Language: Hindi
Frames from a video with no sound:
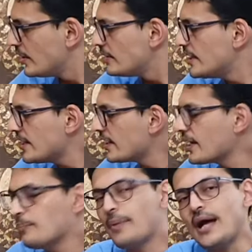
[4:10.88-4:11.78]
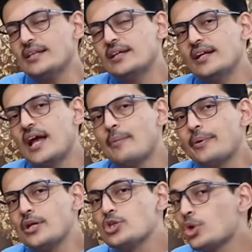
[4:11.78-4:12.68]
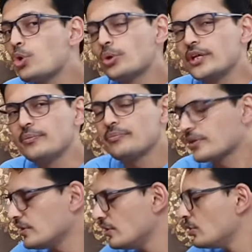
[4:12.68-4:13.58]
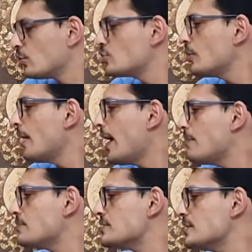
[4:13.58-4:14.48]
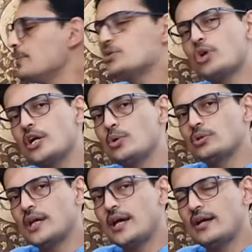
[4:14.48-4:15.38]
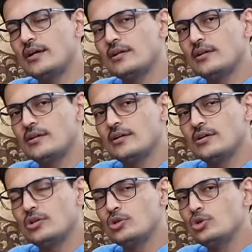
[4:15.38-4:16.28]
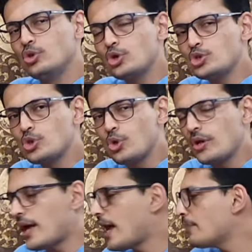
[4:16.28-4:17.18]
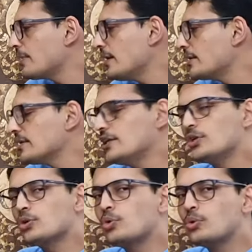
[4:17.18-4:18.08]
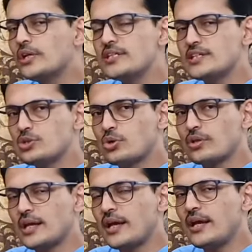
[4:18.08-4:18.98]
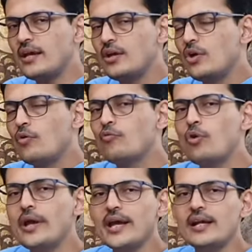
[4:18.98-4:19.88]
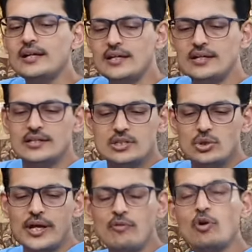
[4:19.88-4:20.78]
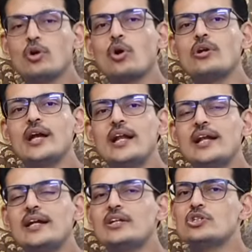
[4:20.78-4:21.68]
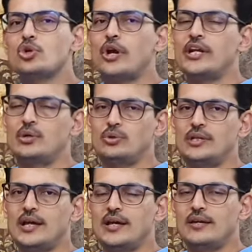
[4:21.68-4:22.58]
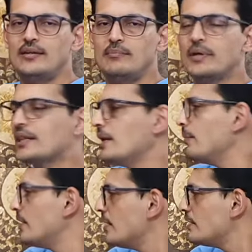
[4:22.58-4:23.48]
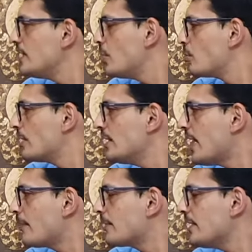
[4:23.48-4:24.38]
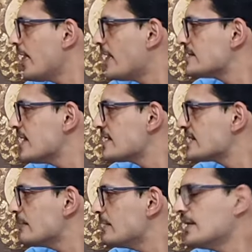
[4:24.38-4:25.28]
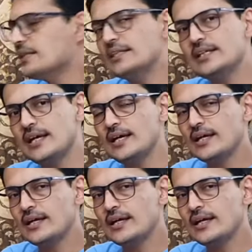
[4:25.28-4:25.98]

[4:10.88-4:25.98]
देखिए अगर हम बात करें आपके जोड़ों की तो जो एम जॉइंट होता है जो जोड़ आपकी हथेली को उंगली से जोड़ता है वो एक जो है वो कॉन्डाइलर जॉइंट होता है मतलब ये उंगली आपकी ऐसे ऐसे भी हिलती है